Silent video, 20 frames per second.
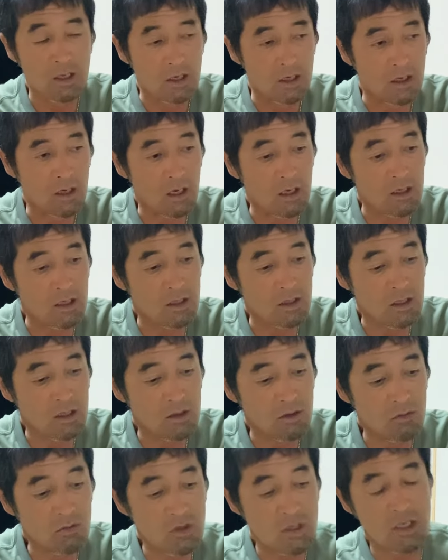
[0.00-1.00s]
来
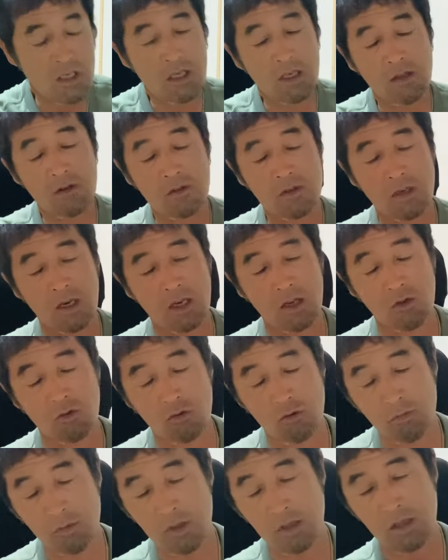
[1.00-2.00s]
年の4月から
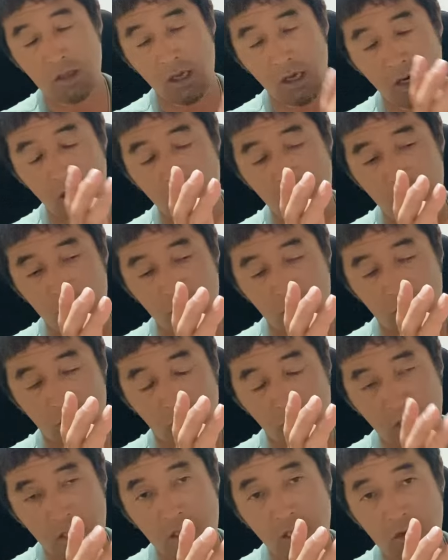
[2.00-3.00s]
伸びたそ
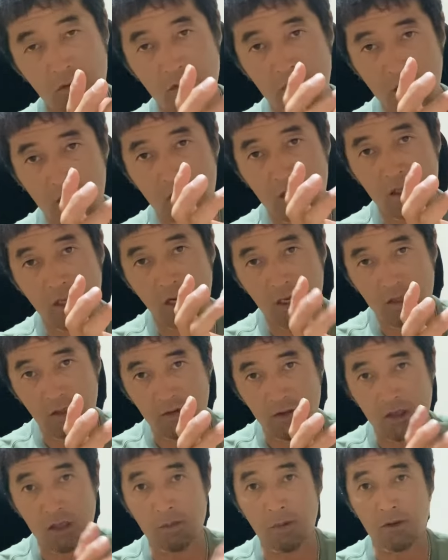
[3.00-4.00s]
の枝の先に花
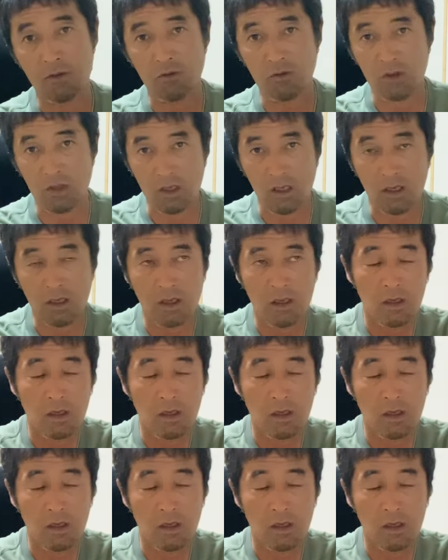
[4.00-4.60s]
咲きますんでね。